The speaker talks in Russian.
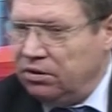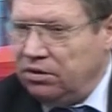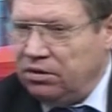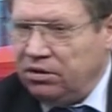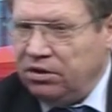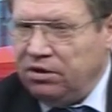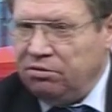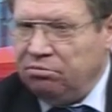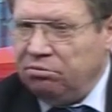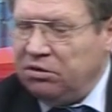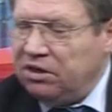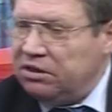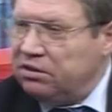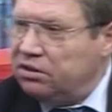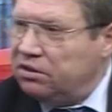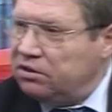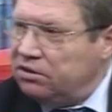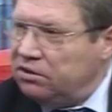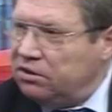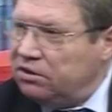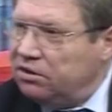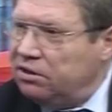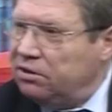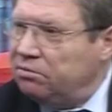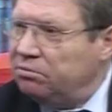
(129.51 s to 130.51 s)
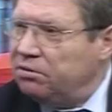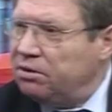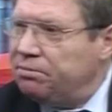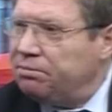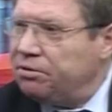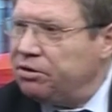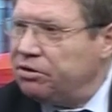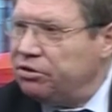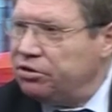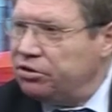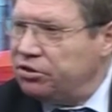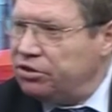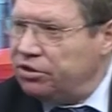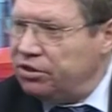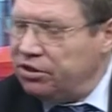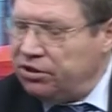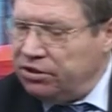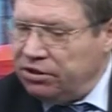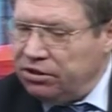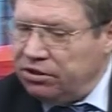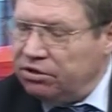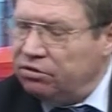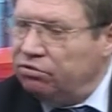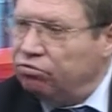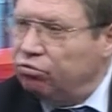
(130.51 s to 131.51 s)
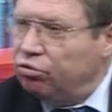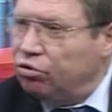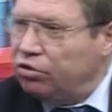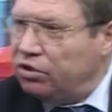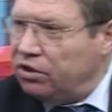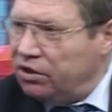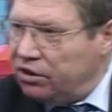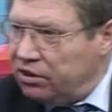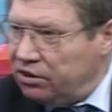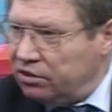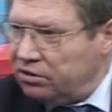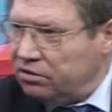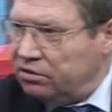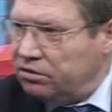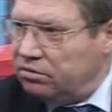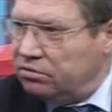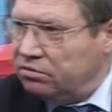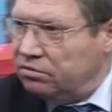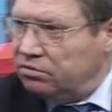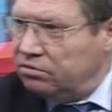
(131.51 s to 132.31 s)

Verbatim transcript: И мы это делаем на протяжении двух лет.